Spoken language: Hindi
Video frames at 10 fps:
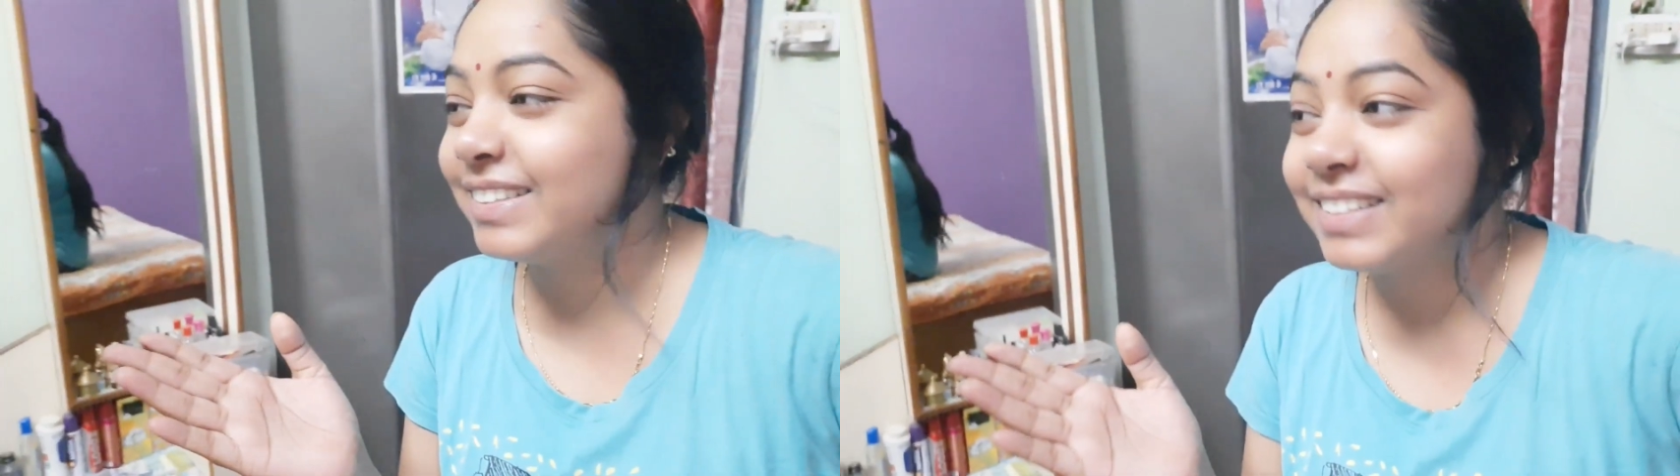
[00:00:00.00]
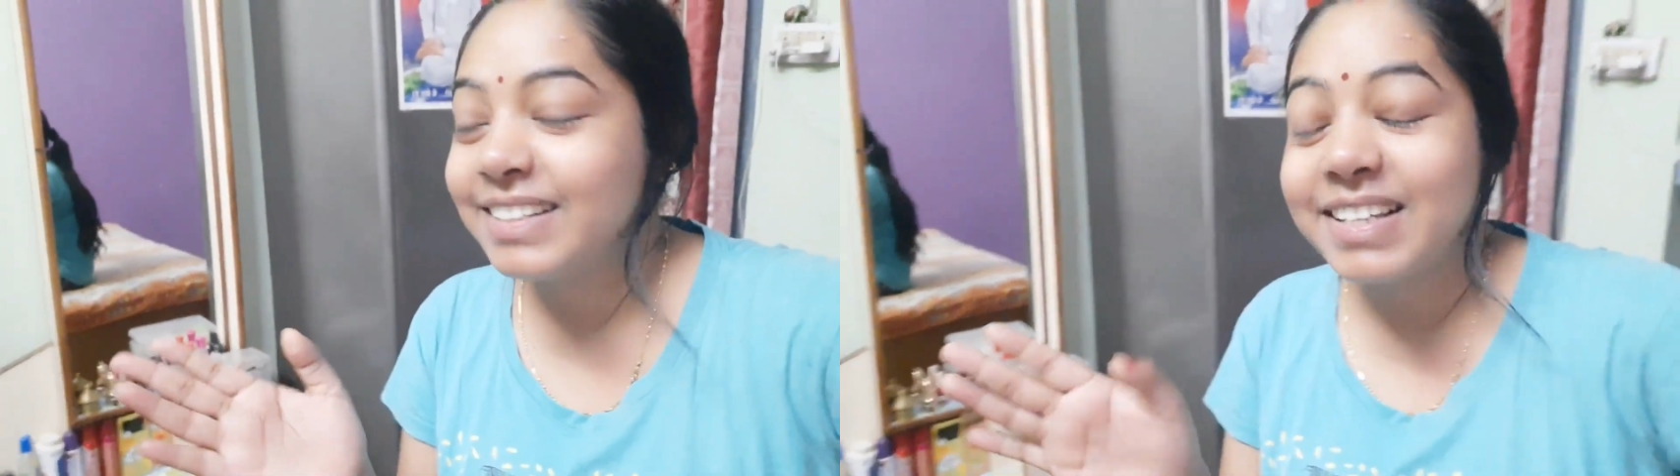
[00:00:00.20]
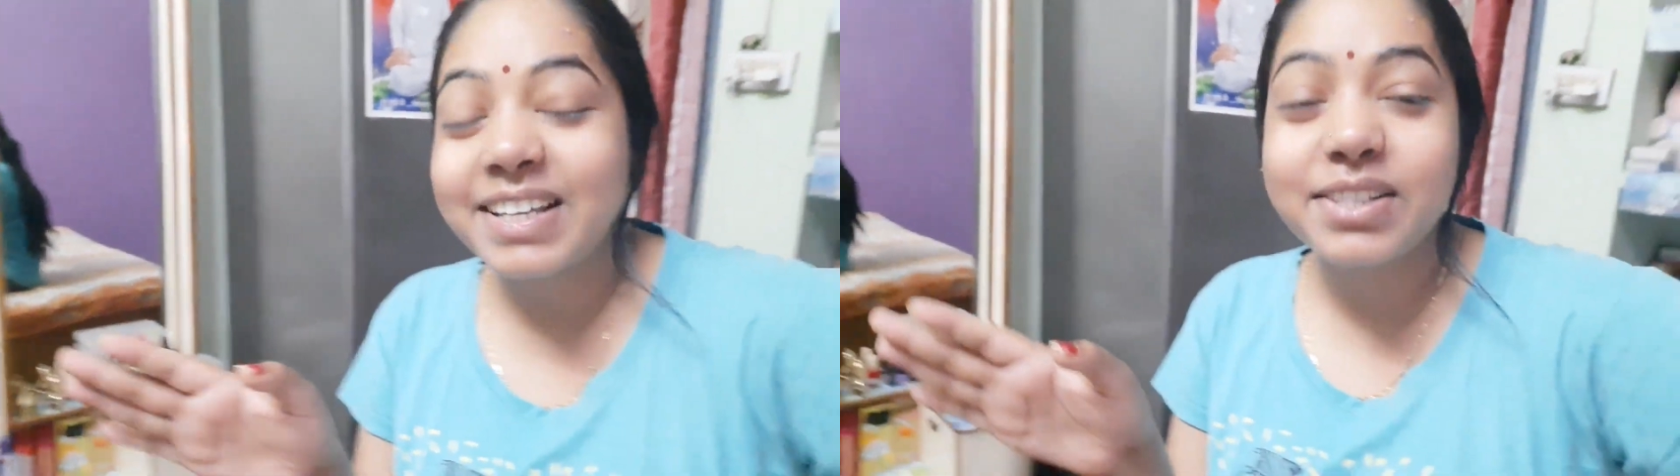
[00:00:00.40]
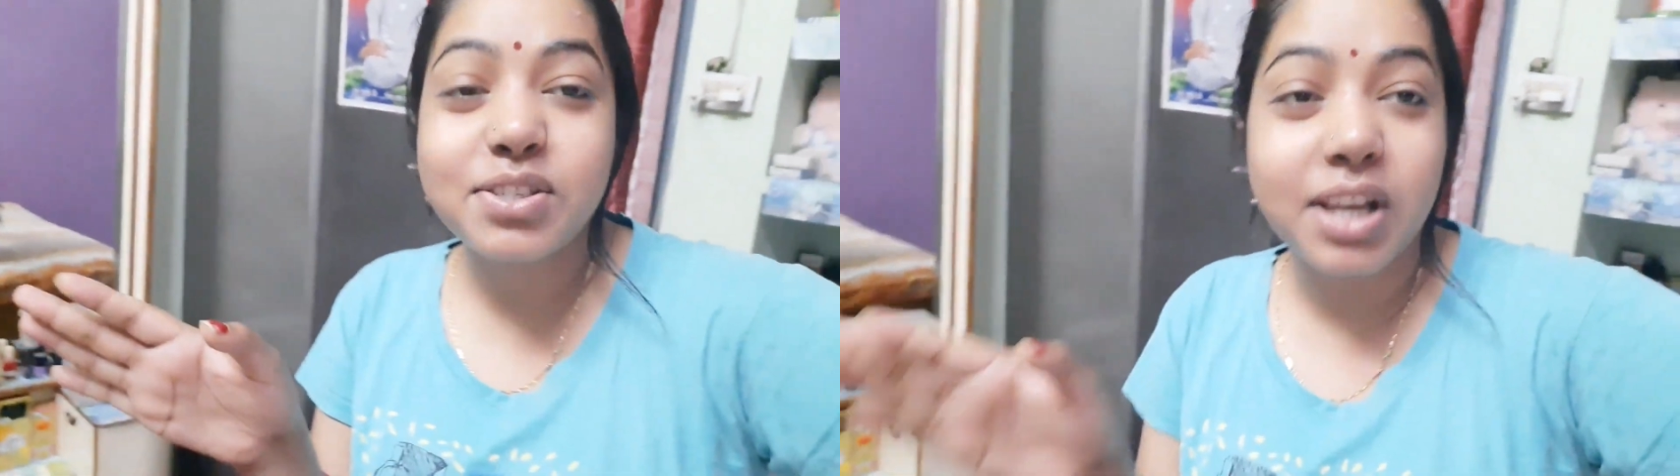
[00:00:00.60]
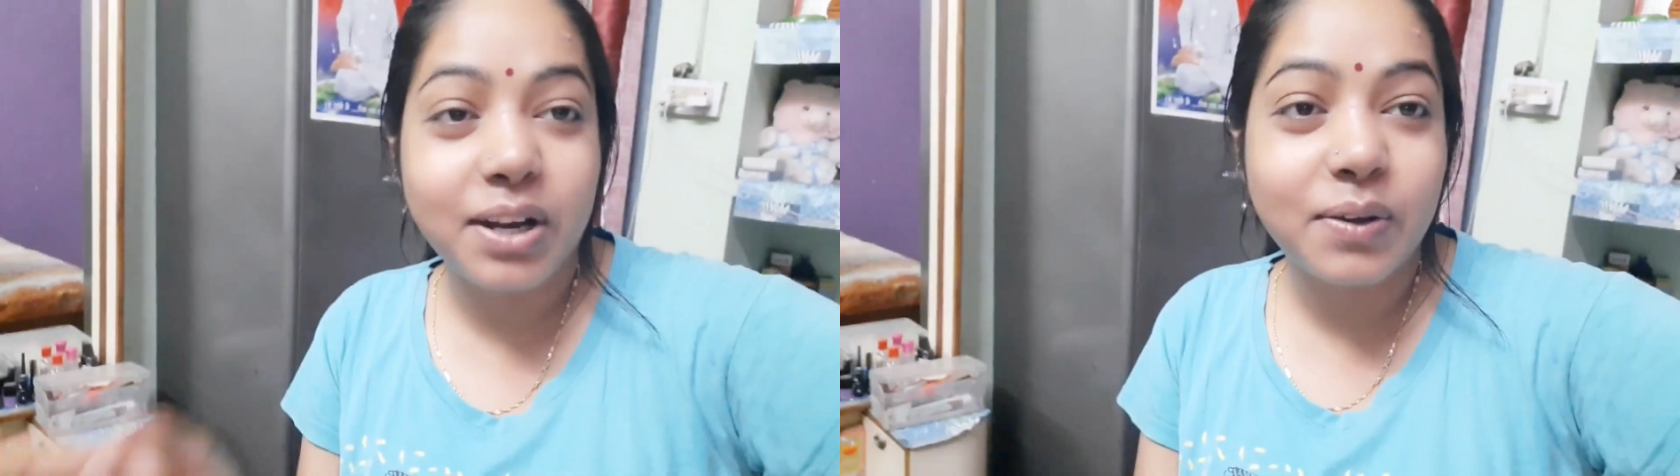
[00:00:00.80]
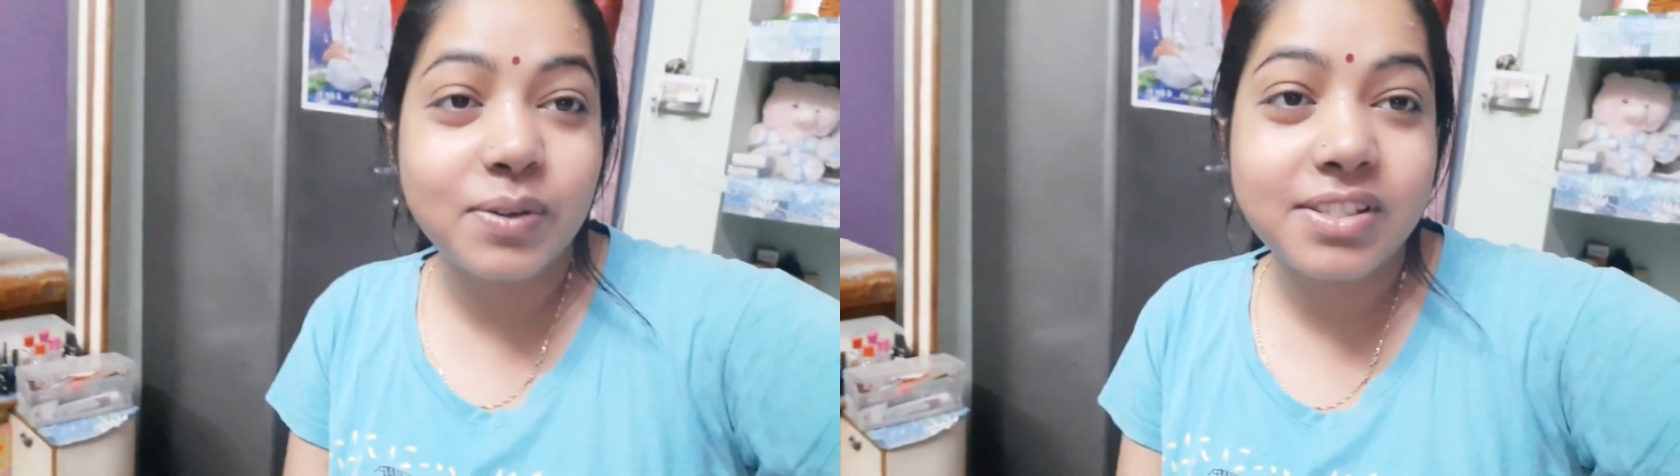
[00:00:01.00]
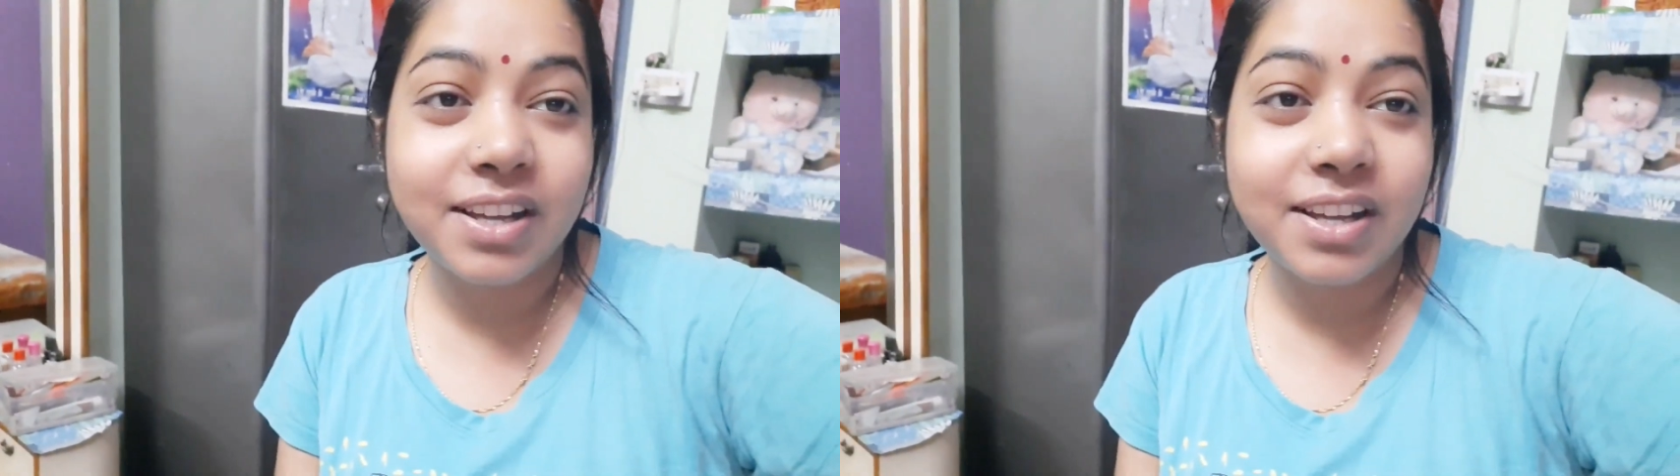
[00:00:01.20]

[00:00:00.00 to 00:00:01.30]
वॉक पे कि चलो